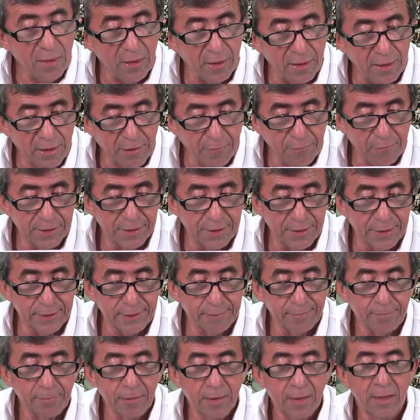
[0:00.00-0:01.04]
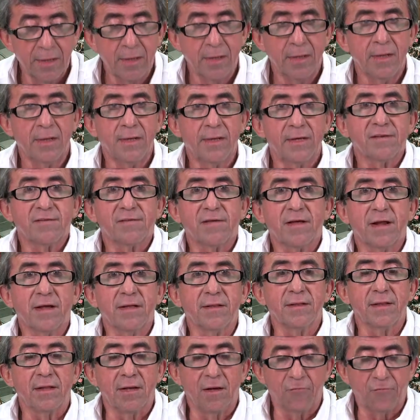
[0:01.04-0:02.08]
En verdad, es
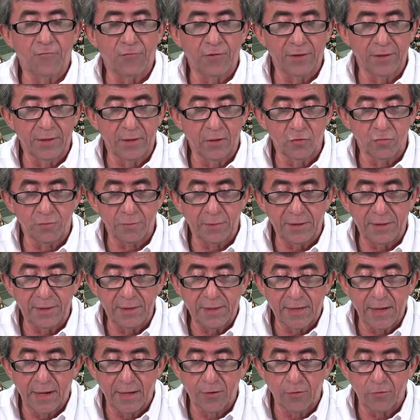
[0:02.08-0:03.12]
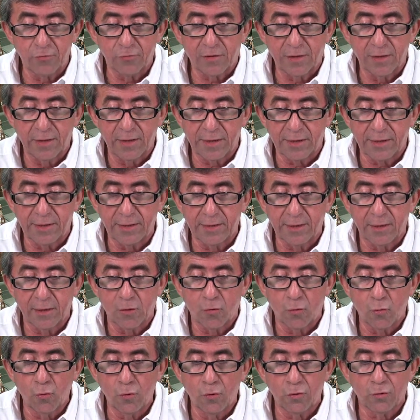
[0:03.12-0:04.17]
grande la fe de los mexicanos que le
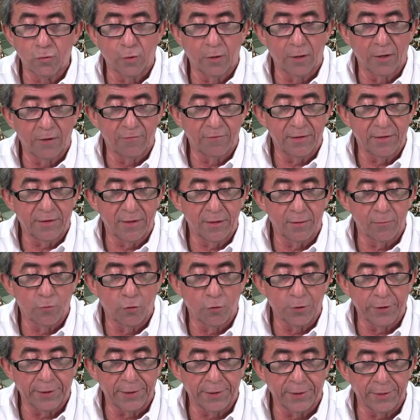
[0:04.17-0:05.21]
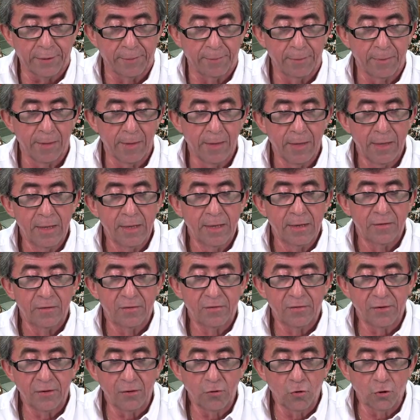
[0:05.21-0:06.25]
rinden culto a la Virgen Morena
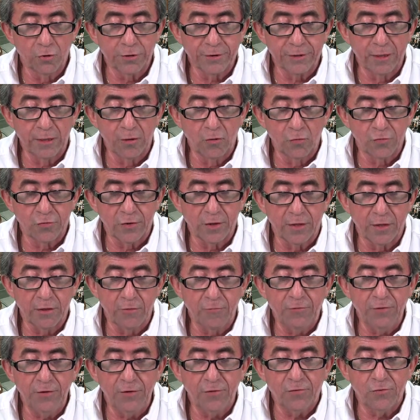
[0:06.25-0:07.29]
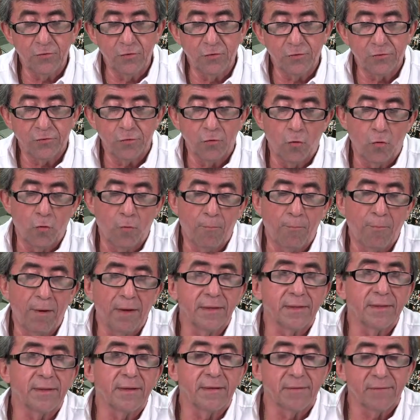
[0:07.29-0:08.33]
se notan los sacrificios o
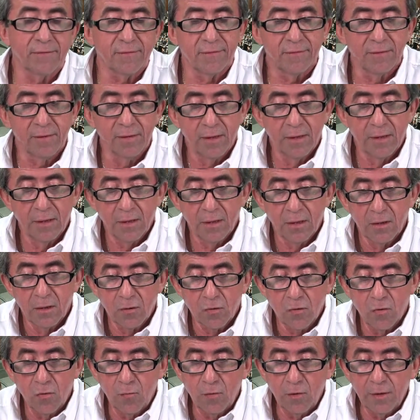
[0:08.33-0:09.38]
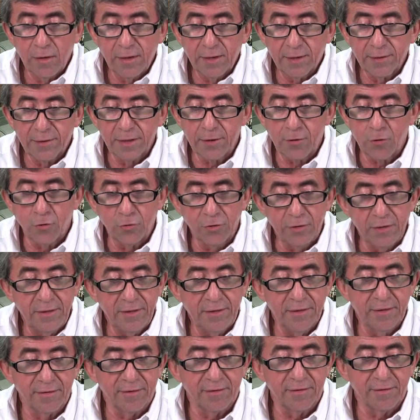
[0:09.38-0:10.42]
mandas como el ir de
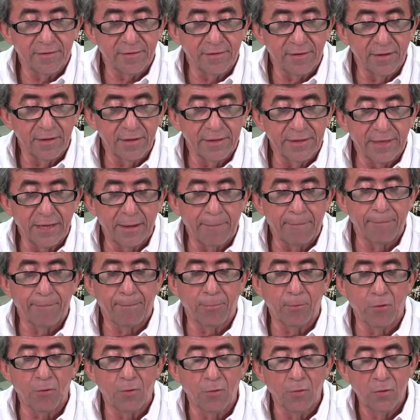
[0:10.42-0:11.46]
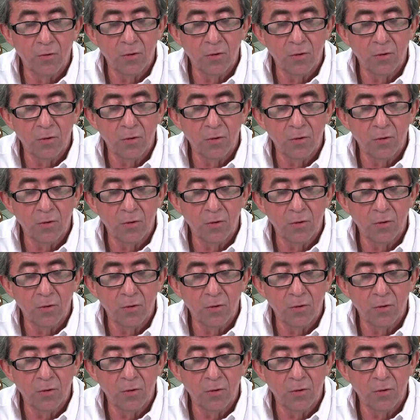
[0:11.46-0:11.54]
rodillas hasta el templo,